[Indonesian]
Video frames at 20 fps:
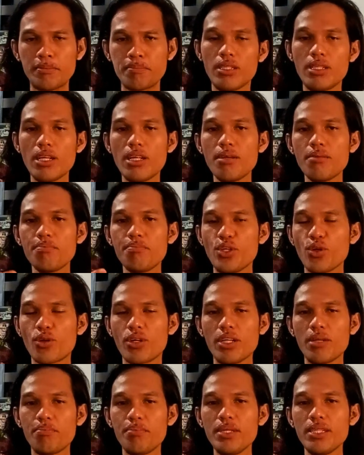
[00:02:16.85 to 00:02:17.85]
Di dalam video
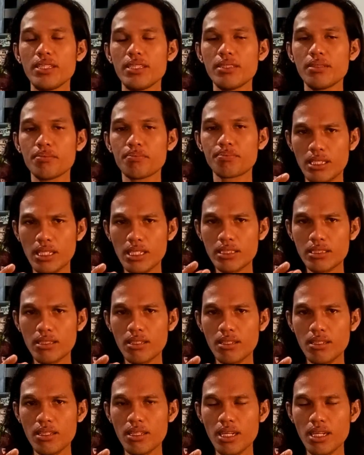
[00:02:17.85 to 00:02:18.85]
klip ini, jelas
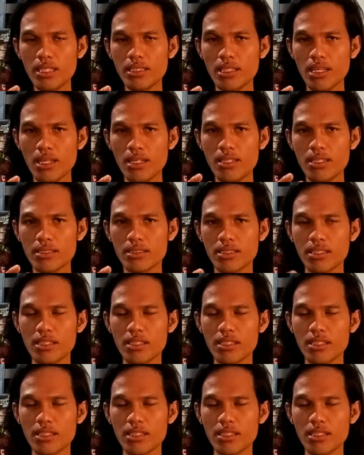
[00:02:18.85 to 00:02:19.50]
terlihat hal yang